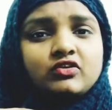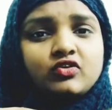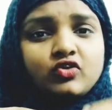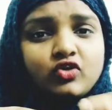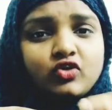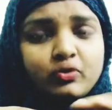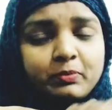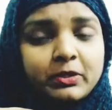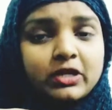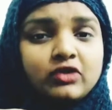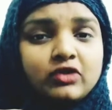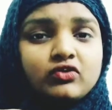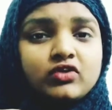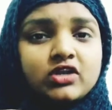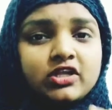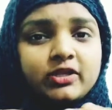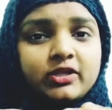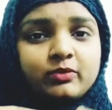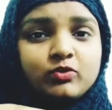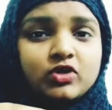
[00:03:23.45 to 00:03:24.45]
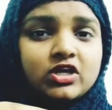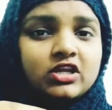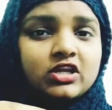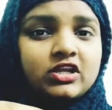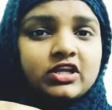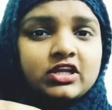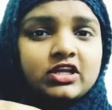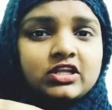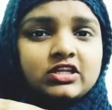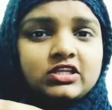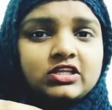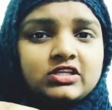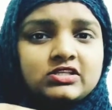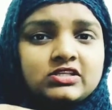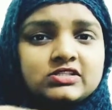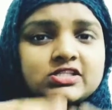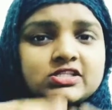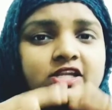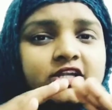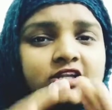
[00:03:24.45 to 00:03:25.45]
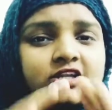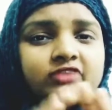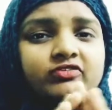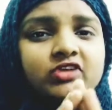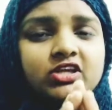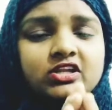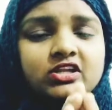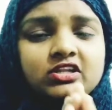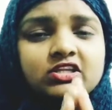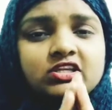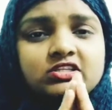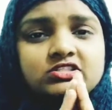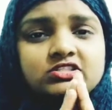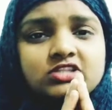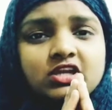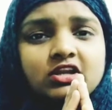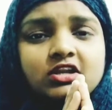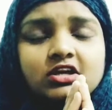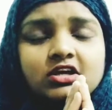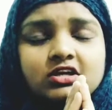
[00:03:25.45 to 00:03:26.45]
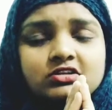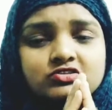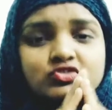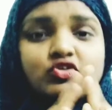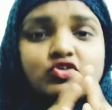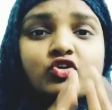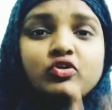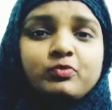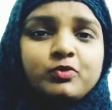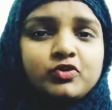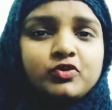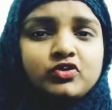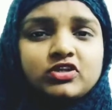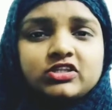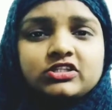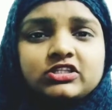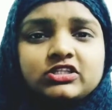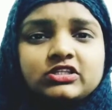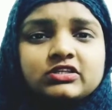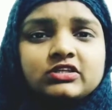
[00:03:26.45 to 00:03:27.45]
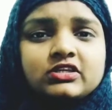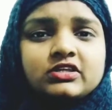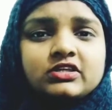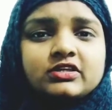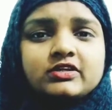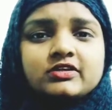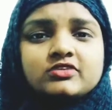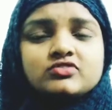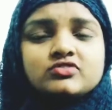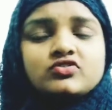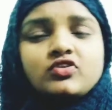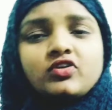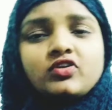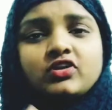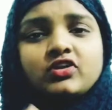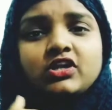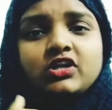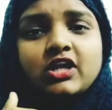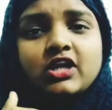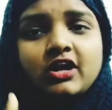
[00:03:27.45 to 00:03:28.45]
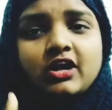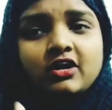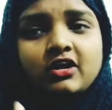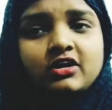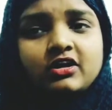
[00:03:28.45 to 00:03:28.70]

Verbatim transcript: లోపల ఉన్న ఎముకలు కానీ సెట్ అవ్వడానికి చాలా స్కోప్ ఉంటుంది సో నా